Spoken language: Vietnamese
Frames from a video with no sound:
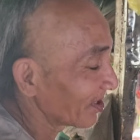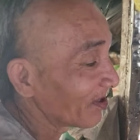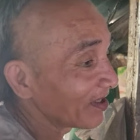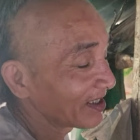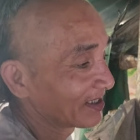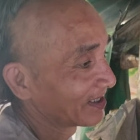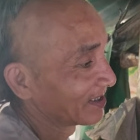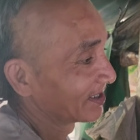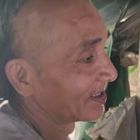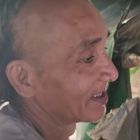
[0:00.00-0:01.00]
có
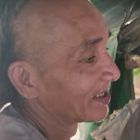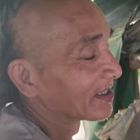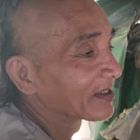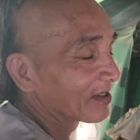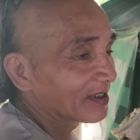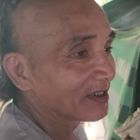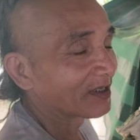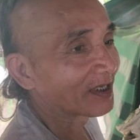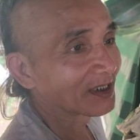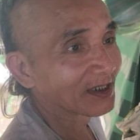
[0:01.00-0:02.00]
có
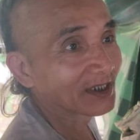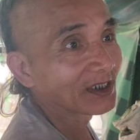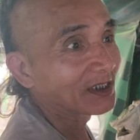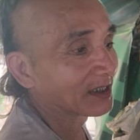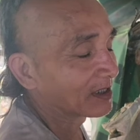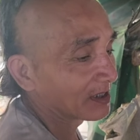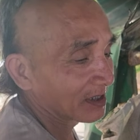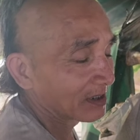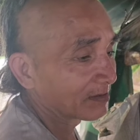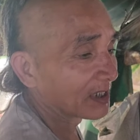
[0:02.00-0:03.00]
lò đồ đó thì
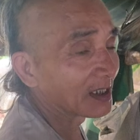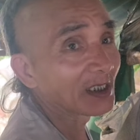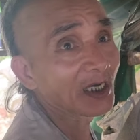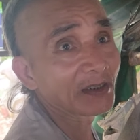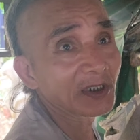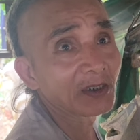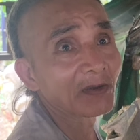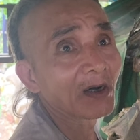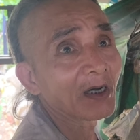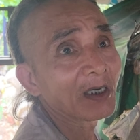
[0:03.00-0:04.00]
mình đi làm rồi
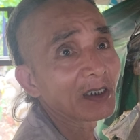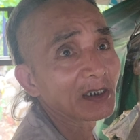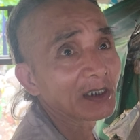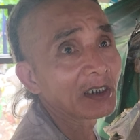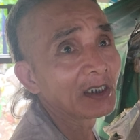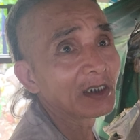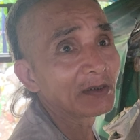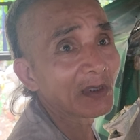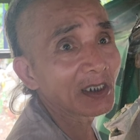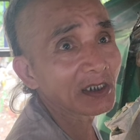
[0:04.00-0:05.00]
bỏ thì nó hư
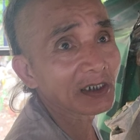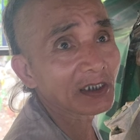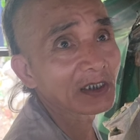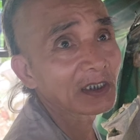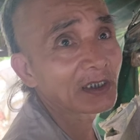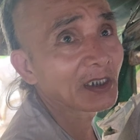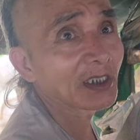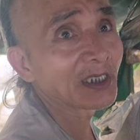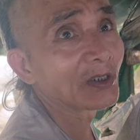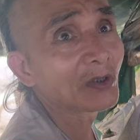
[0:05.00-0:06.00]
mất mình ừ. nó
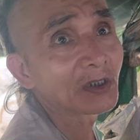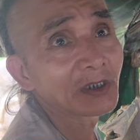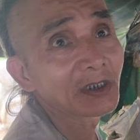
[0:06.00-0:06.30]
lấy luôn